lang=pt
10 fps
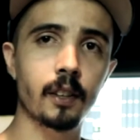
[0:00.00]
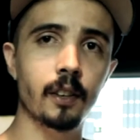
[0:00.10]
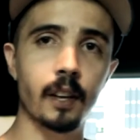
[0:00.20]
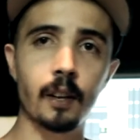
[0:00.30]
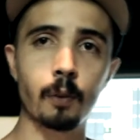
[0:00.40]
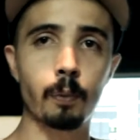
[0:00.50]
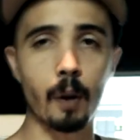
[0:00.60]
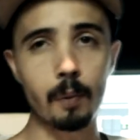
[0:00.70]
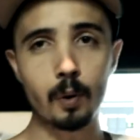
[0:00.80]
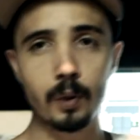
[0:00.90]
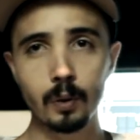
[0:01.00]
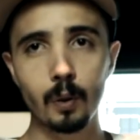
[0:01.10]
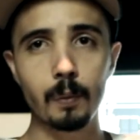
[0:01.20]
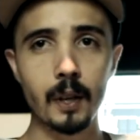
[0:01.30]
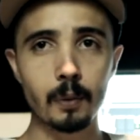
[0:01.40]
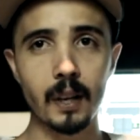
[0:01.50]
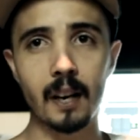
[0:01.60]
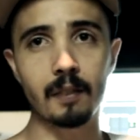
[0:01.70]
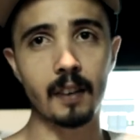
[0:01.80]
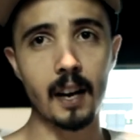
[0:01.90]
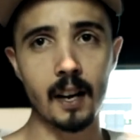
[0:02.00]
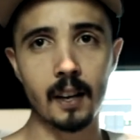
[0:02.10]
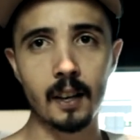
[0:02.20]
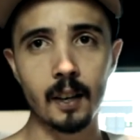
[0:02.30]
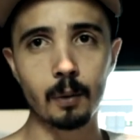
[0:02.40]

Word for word: Né? O próprio Wildon mesmo gravar